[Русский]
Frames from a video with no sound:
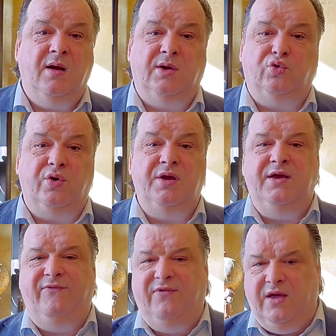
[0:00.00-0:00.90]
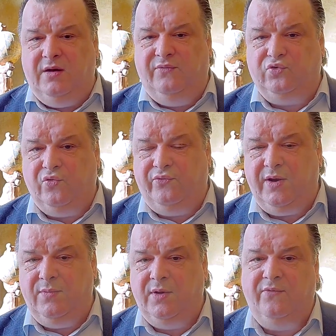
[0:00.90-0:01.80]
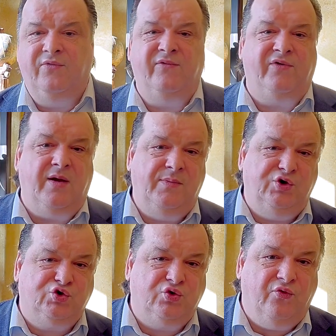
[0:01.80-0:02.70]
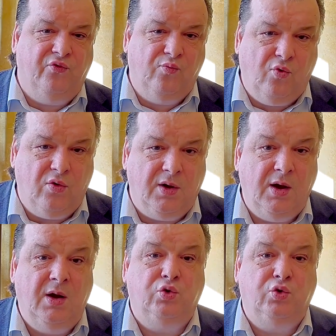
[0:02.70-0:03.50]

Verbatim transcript: который не верил в то время в аврамического бога,